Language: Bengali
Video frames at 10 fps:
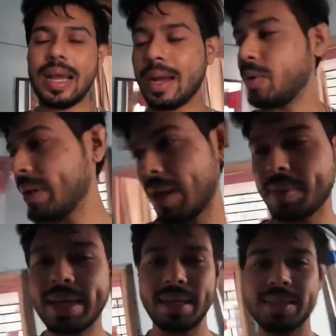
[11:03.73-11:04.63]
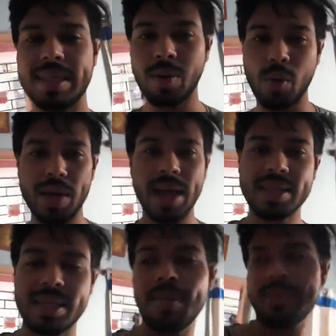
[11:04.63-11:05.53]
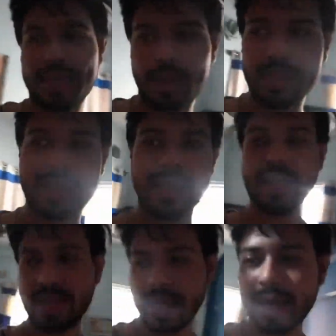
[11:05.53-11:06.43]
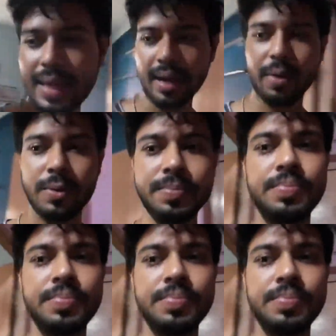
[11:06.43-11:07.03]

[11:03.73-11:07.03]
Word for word: এখনই আমি যেটা যেটা করে আসলাম সেটা হচ্ছে এই দেখো